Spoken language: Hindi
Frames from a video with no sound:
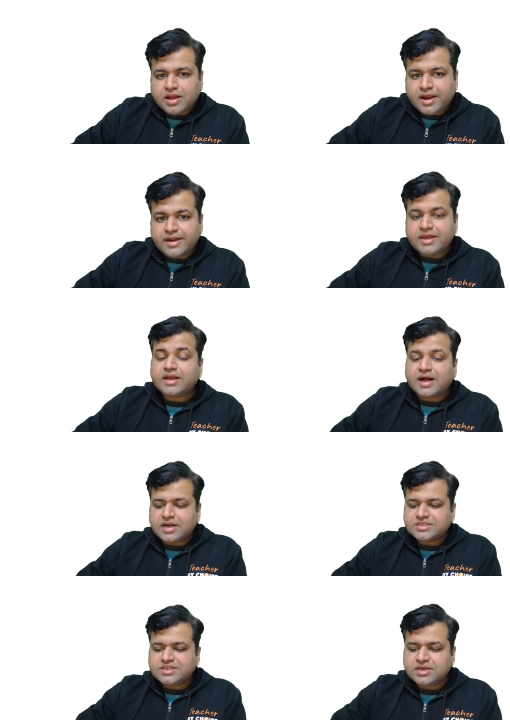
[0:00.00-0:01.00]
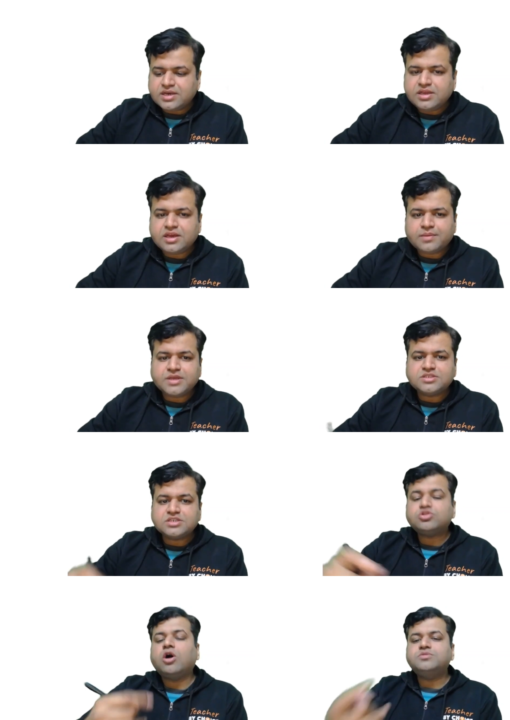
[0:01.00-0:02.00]
एंड ये कहाँ से आया ये हमने
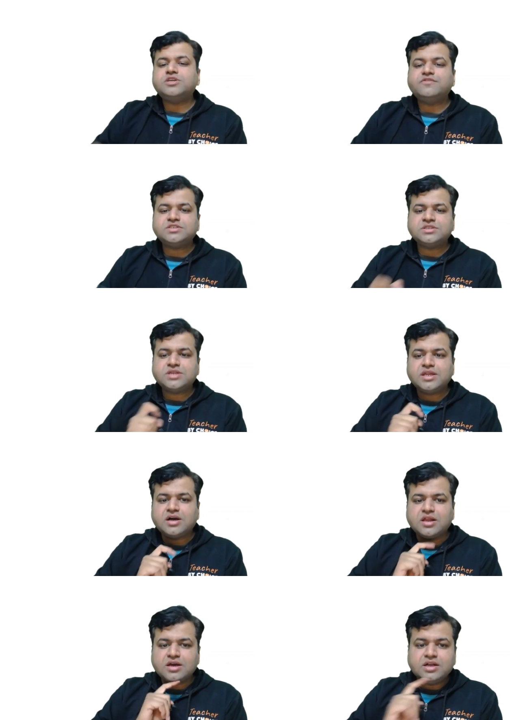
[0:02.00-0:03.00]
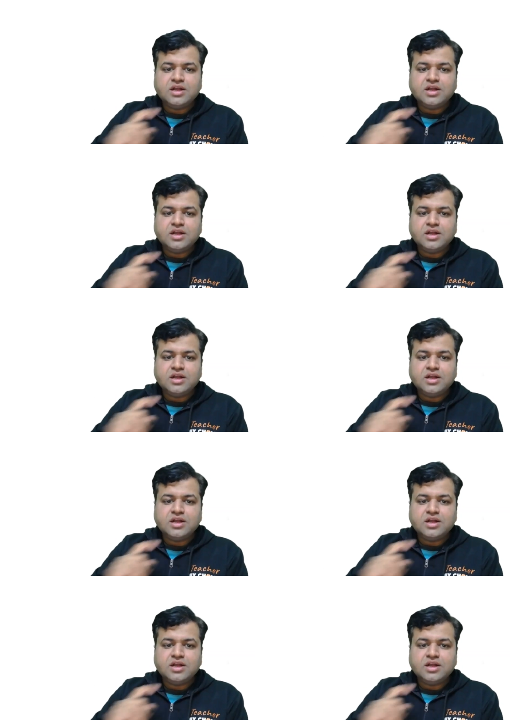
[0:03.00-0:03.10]
जस्ट ऑब्जर्वेशन से निकाला